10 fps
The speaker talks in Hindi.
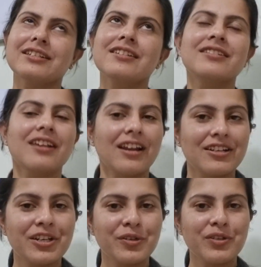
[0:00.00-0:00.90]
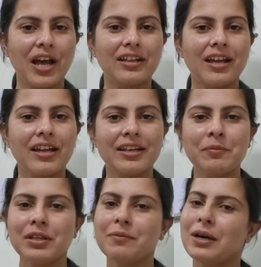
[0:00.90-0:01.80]
जिस दिन सिलेक्शन हो जाता है कि
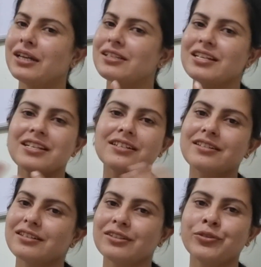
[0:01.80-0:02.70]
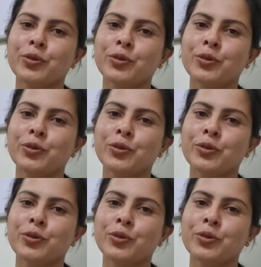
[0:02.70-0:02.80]
मतलब हर चीज